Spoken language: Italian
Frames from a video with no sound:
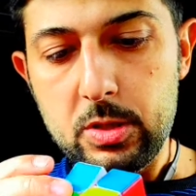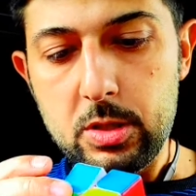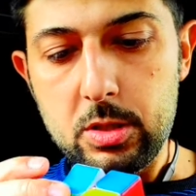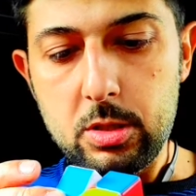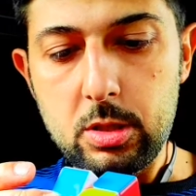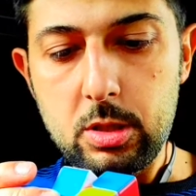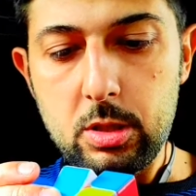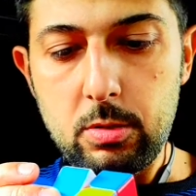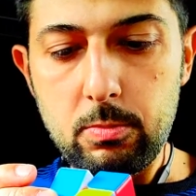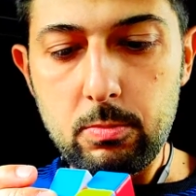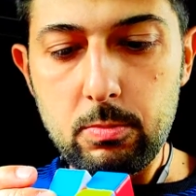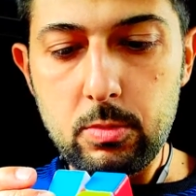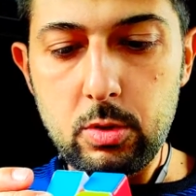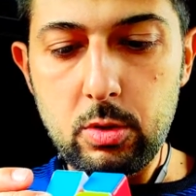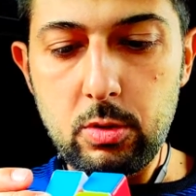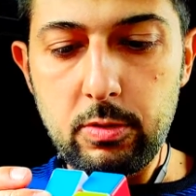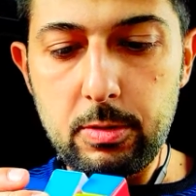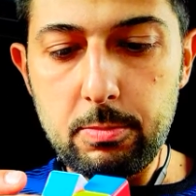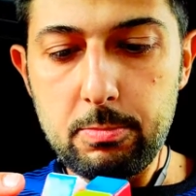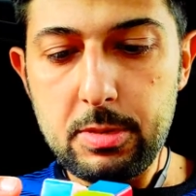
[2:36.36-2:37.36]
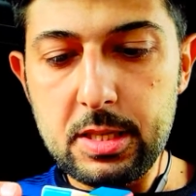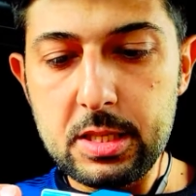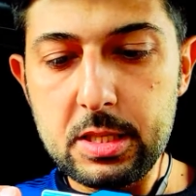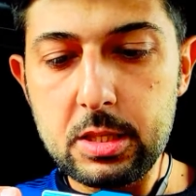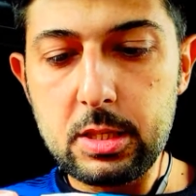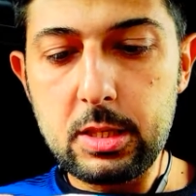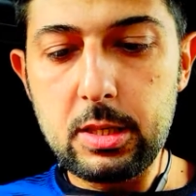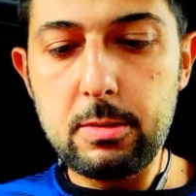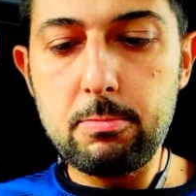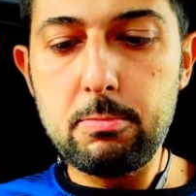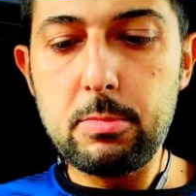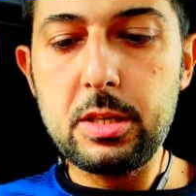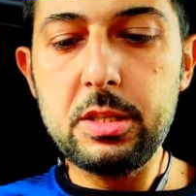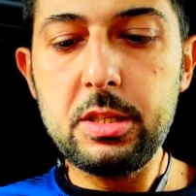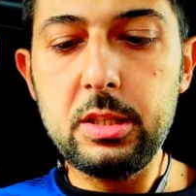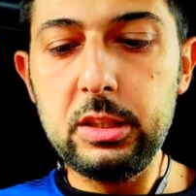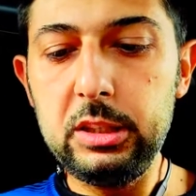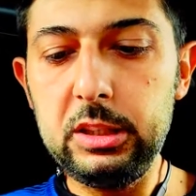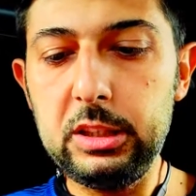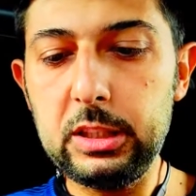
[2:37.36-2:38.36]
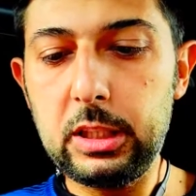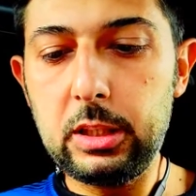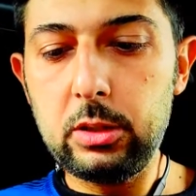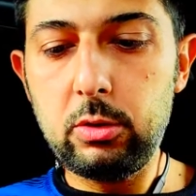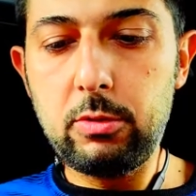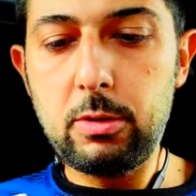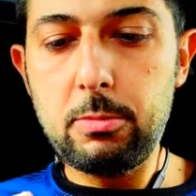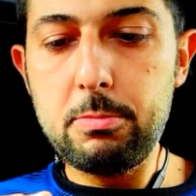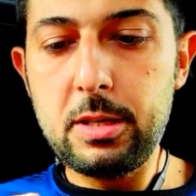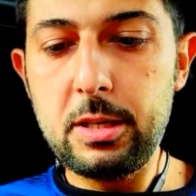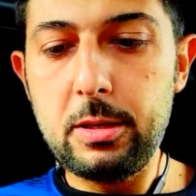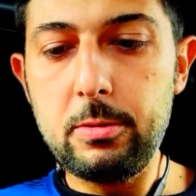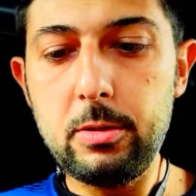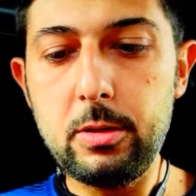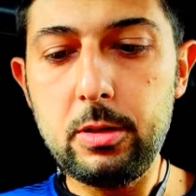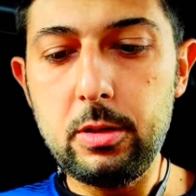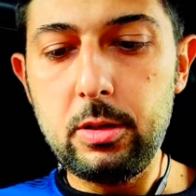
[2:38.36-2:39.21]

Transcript: sì, dovrebbe essere magnetizzato vabbè